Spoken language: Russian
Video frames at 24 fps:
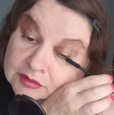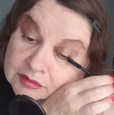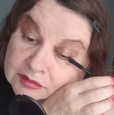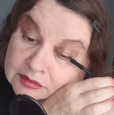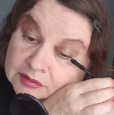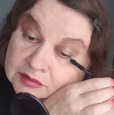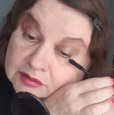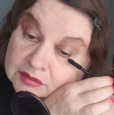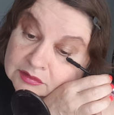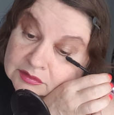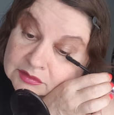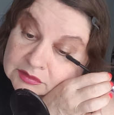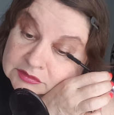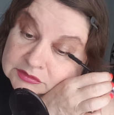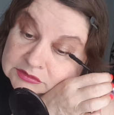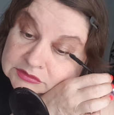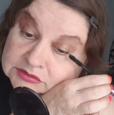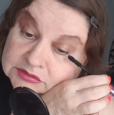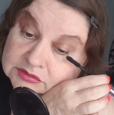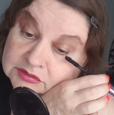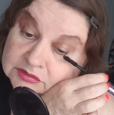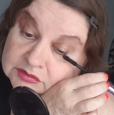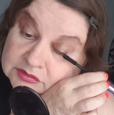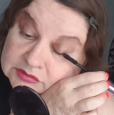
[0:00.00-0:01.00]
а, значит,
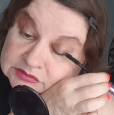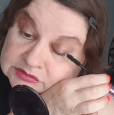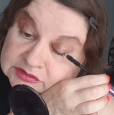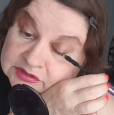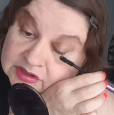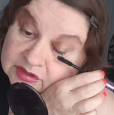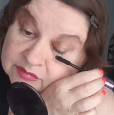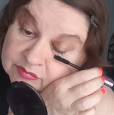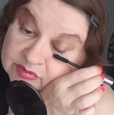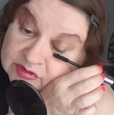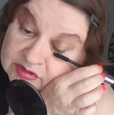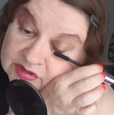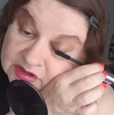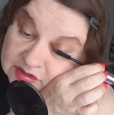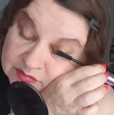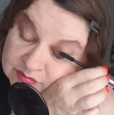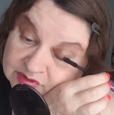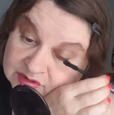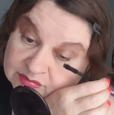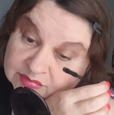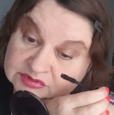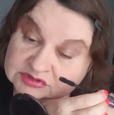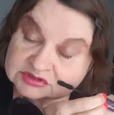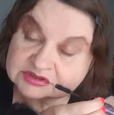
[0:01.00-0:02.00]
серебряная
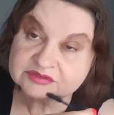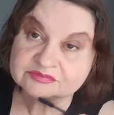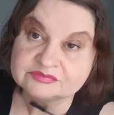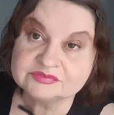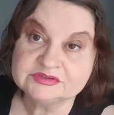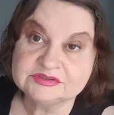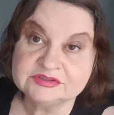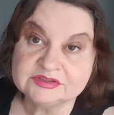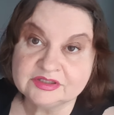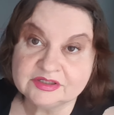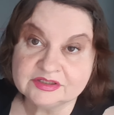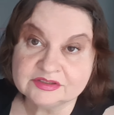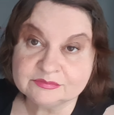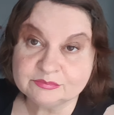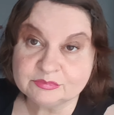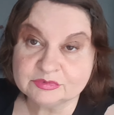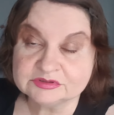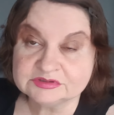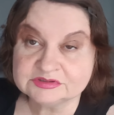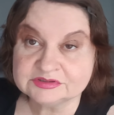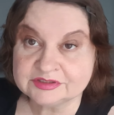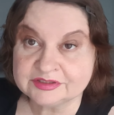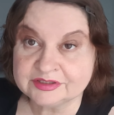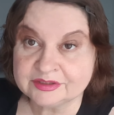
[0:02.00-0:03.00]
бабочка в
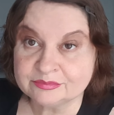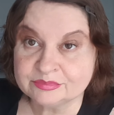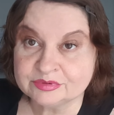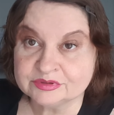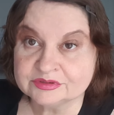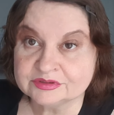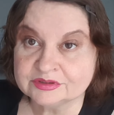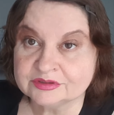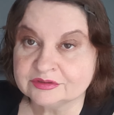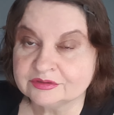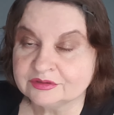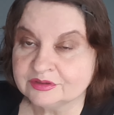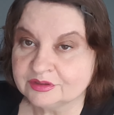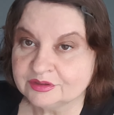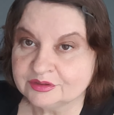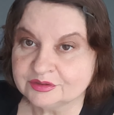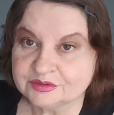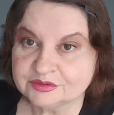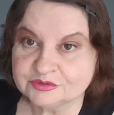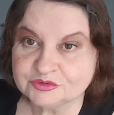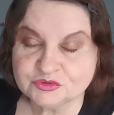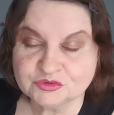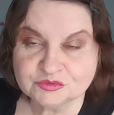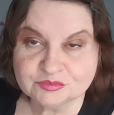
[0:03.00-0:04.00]
серебряной
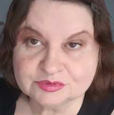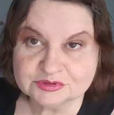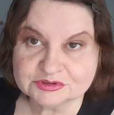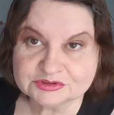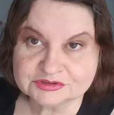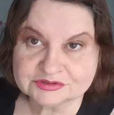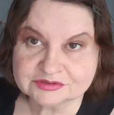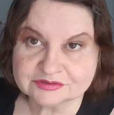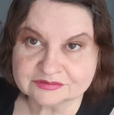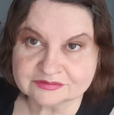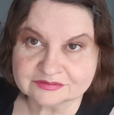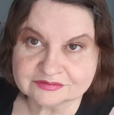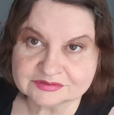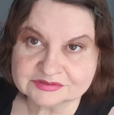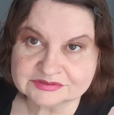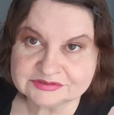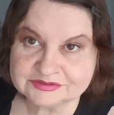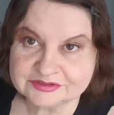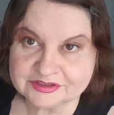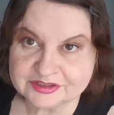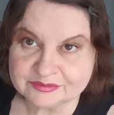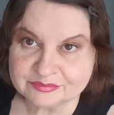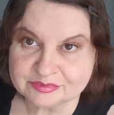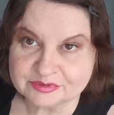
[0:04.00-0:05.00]
юбочке с
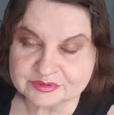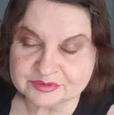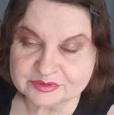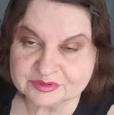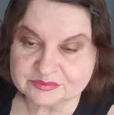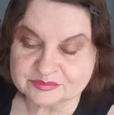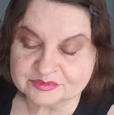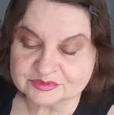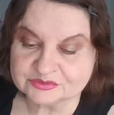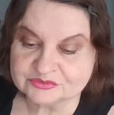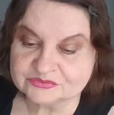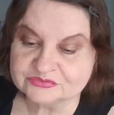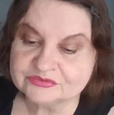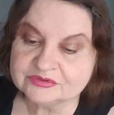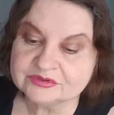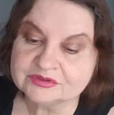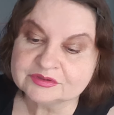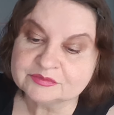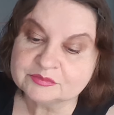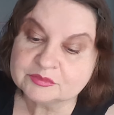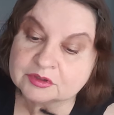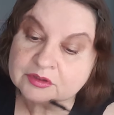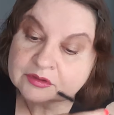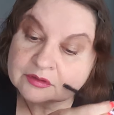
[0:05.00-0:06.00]
серебряными
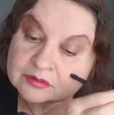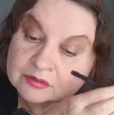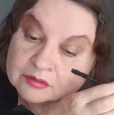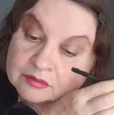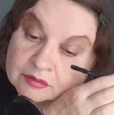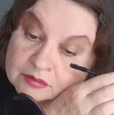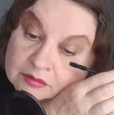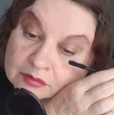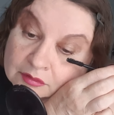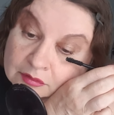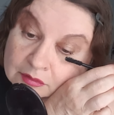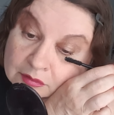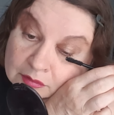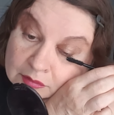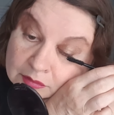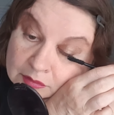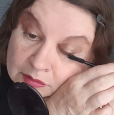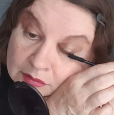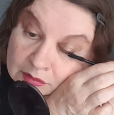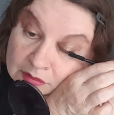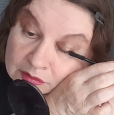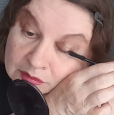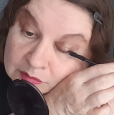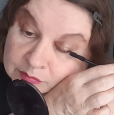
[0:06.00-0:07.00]
туфельками.
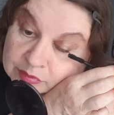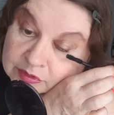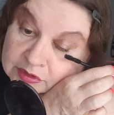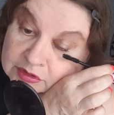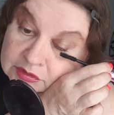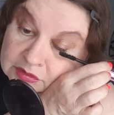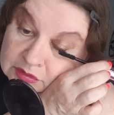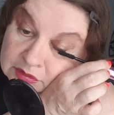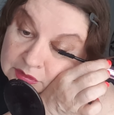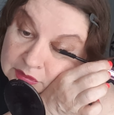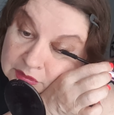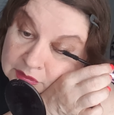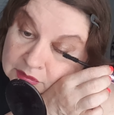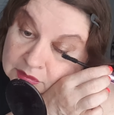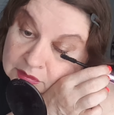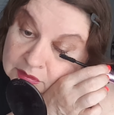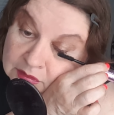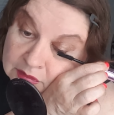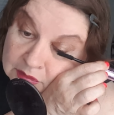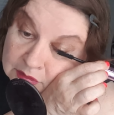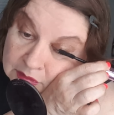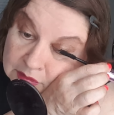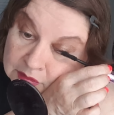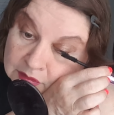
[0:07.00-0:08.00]
И опять
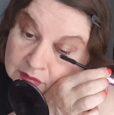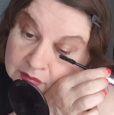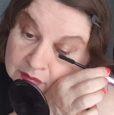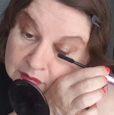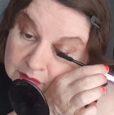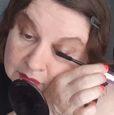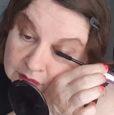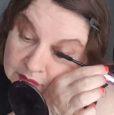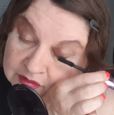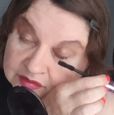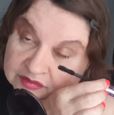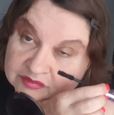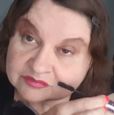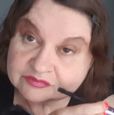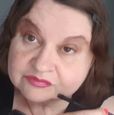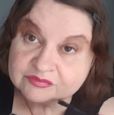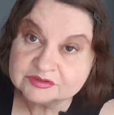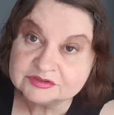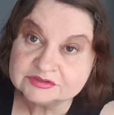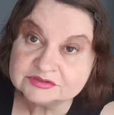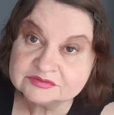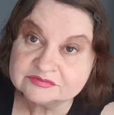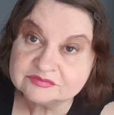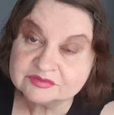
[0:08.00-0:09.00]
а,
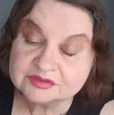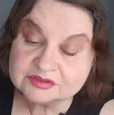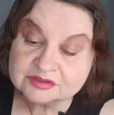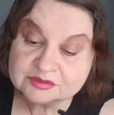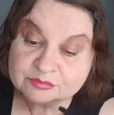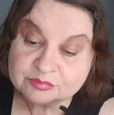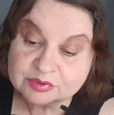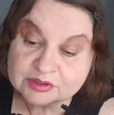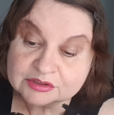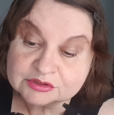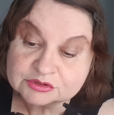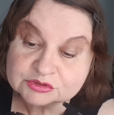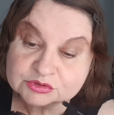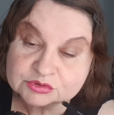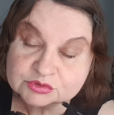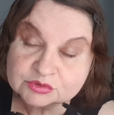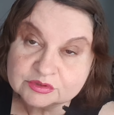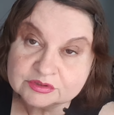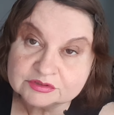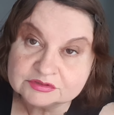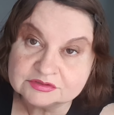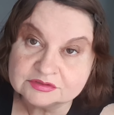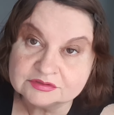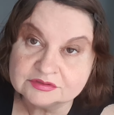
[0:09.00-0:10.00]
вызвала
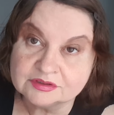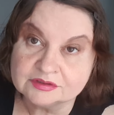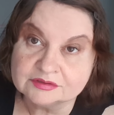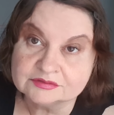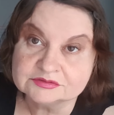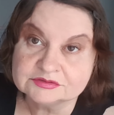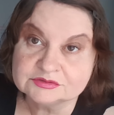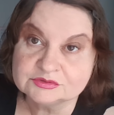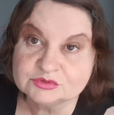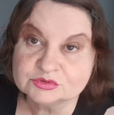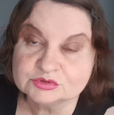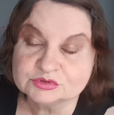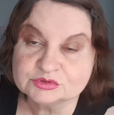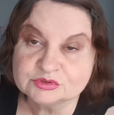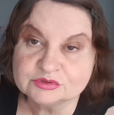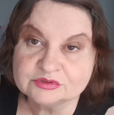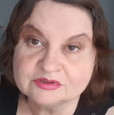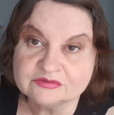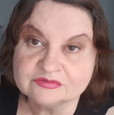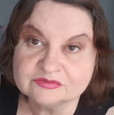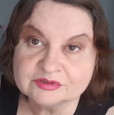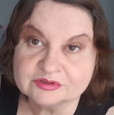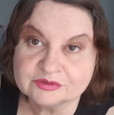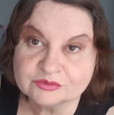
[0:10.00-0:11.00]
большой резонанс, то, что
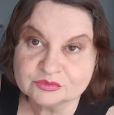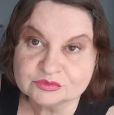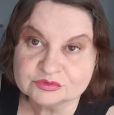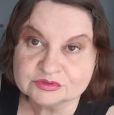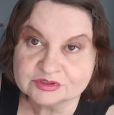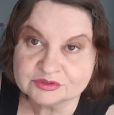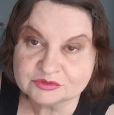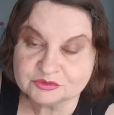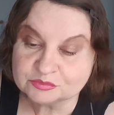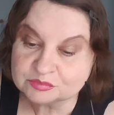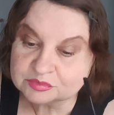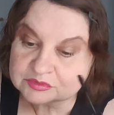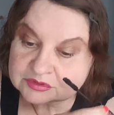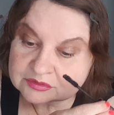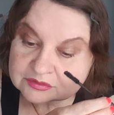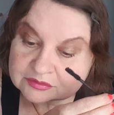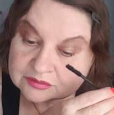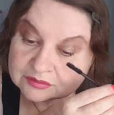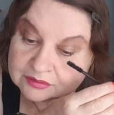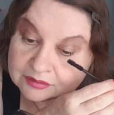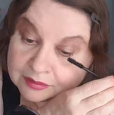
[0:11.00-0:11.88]
я в короткой юбке.